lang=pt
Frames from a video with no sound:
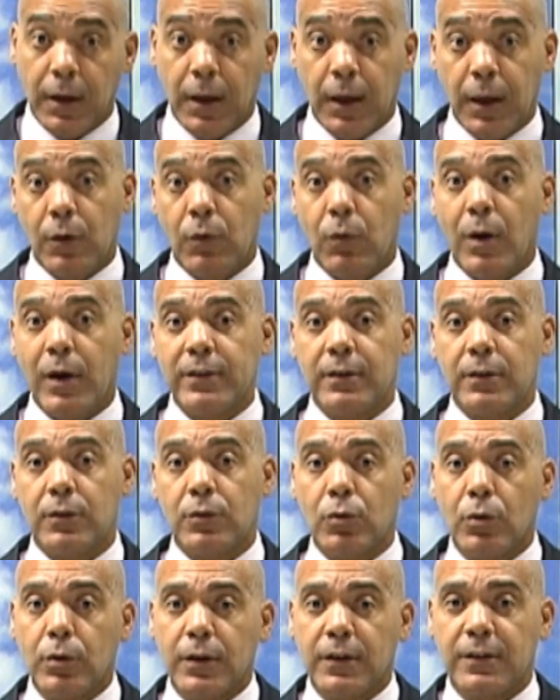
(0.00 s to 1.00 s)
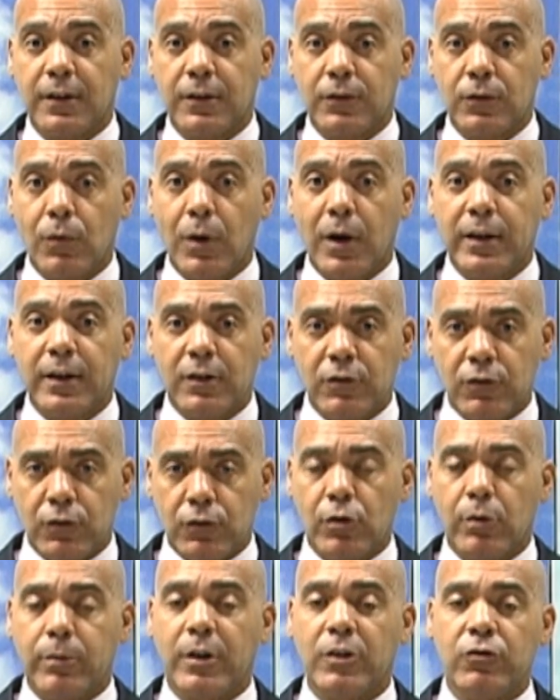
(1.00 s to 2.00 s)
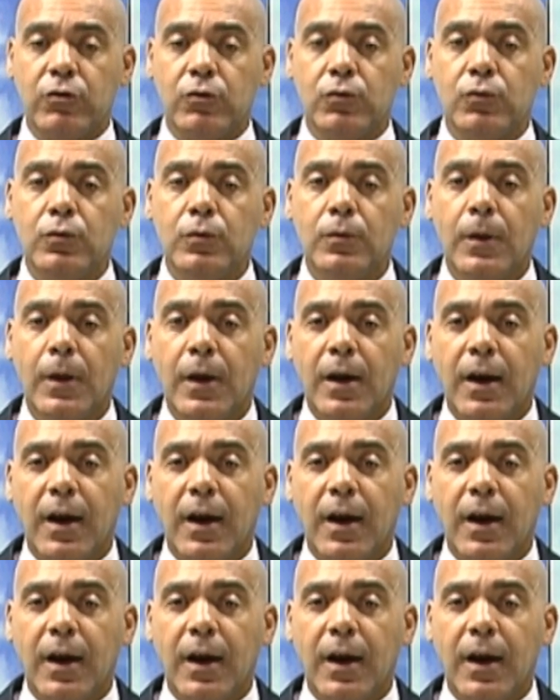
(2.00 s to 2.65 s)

Em quase todas as quadras de sobra de um,